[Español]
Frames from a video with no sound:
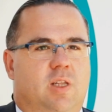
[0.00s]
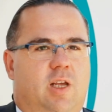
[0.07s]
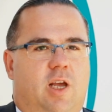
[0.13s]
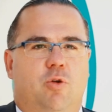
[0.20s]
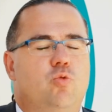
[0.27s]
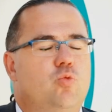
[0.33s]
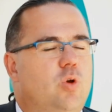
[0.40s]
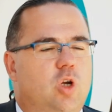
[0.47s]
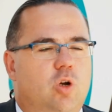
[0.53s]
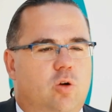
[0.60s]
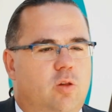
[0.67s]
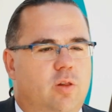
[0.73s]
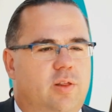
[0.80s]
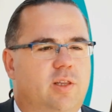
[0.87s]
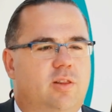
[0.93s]
en un único
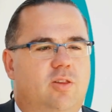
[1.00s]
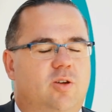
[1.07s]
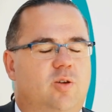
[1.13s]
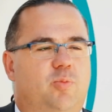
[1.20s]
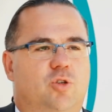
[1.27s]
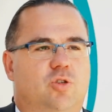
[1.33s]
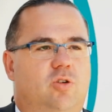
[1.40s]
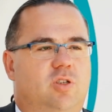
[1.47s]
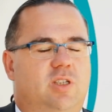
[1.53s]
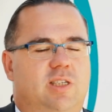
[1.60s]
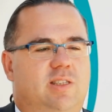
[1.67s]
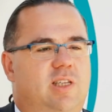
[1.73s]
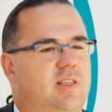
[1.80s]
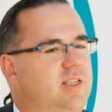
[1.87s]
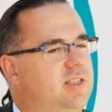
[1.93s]
concepto pues cosas
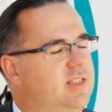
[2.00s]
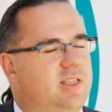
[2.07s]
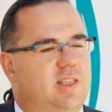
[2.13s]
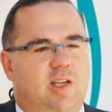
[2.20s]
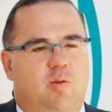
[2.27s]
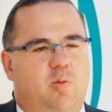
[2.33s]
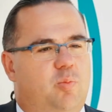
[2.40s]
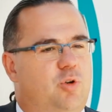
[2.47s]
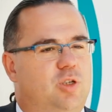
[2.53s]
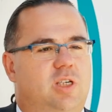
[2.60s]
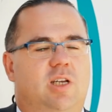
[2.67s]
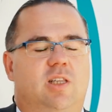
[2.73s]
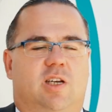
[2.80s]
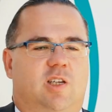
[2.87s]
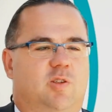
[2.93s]
tan distintas como puede ser
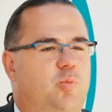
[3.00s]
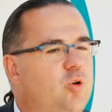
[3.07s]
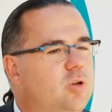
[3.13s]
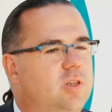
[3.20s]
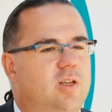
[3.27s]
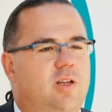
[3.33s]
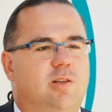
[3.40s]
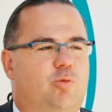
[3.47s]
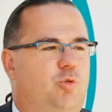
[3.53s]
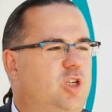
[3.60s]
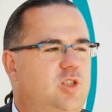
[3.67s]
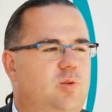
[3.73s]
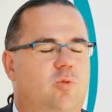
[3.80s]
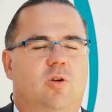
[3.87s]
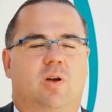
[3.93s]
el transporte, el
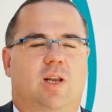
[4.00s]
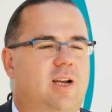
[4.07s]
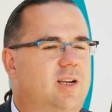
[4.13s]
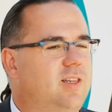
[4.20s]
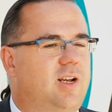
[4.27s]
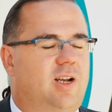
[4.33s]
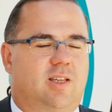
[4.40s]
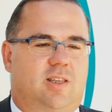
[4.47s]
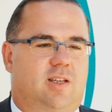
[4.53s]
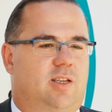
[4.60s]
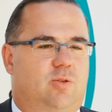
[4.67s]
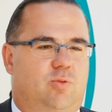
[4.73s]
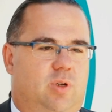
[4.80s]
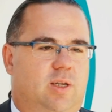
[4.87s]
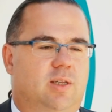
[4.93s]
turismo, el arte, la
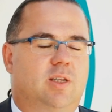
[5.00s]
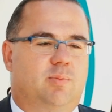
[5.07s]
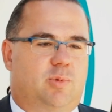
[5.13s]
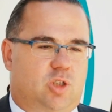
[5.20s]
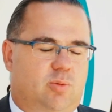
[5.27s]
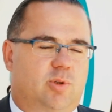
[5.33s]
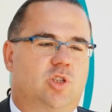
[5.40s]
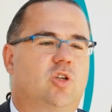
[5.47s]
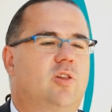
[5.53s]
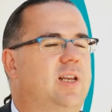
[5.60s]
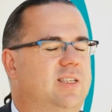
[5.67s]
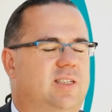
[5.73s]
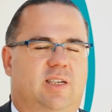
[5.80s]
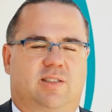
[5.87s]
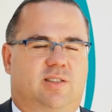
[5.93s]
literatura, pero sobre todo de
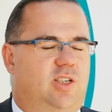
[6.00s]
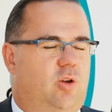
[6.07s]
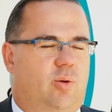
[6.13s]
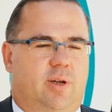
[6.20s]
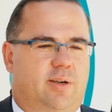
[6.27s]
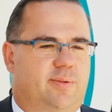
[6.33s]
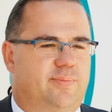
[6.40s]
las ganas de innovar.